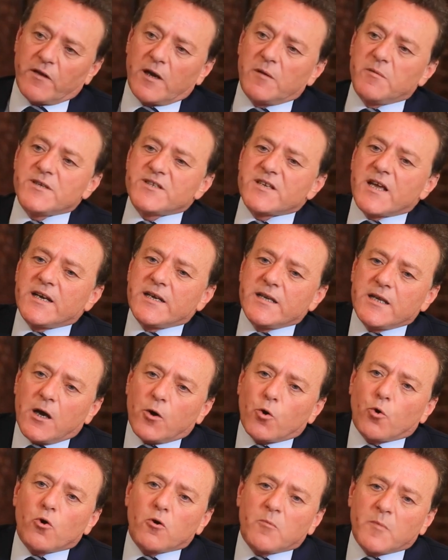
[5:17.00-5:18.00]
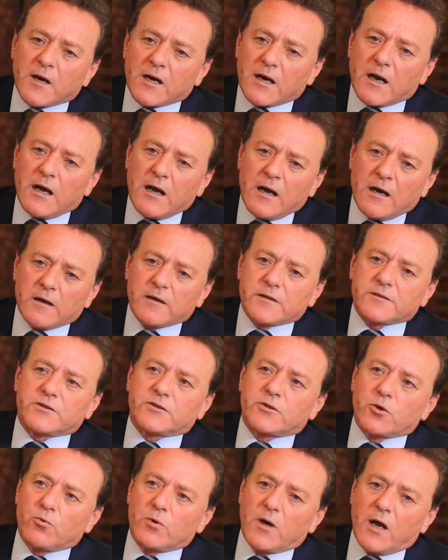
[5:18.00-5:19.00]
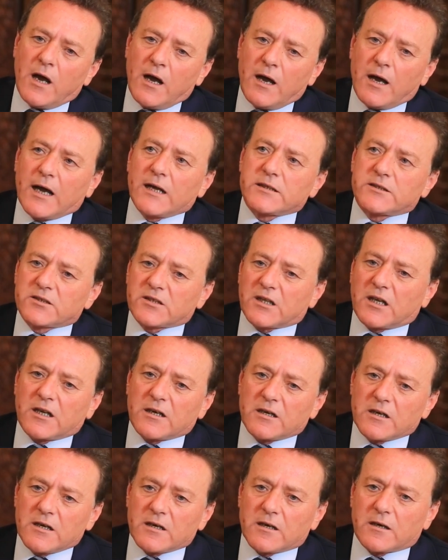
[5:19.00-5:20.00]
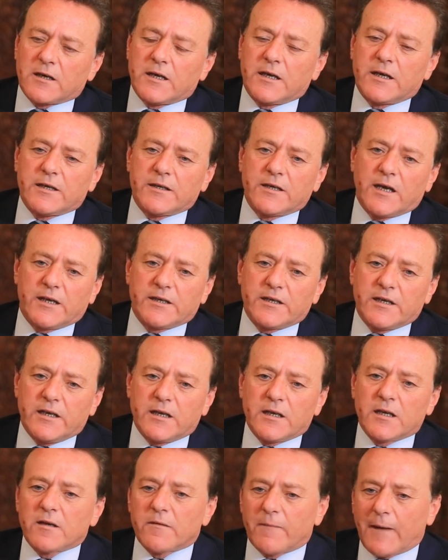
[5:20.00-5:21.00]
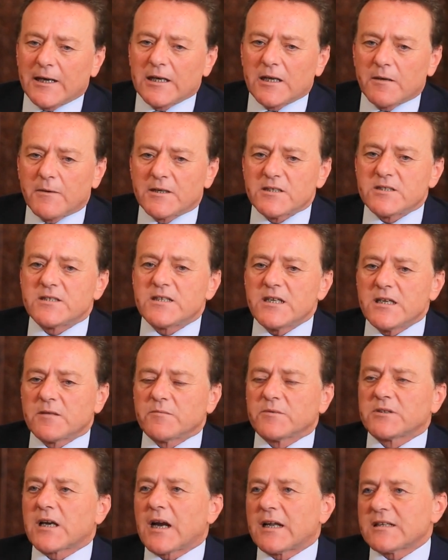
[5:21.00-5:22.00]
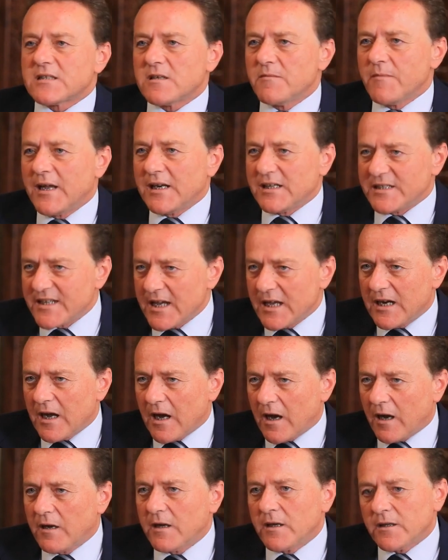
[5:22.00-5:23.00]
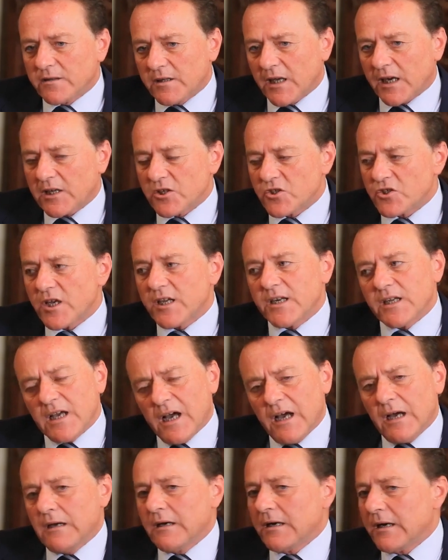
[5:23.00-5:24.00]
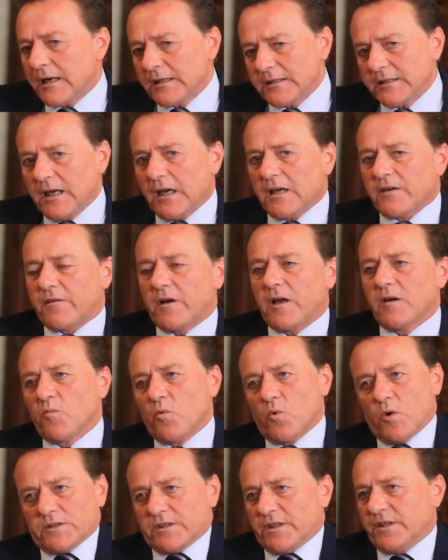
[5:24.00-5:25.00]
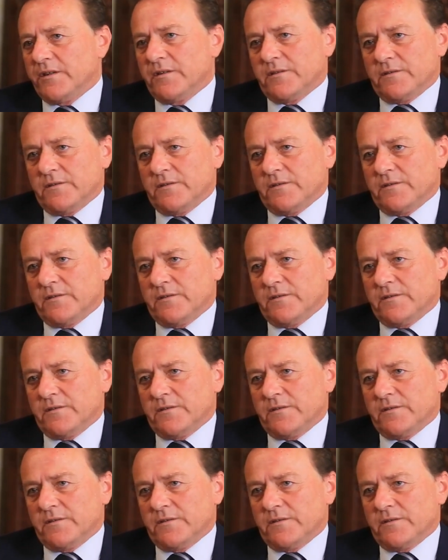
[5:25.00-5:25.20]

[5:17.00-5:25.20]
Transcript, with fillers: فالميزانيه كل مره الدوله غادي تقرر يعني بحال دابا تزيد من راس المال ديالها داخل الشركه غادي يعرفها المواطن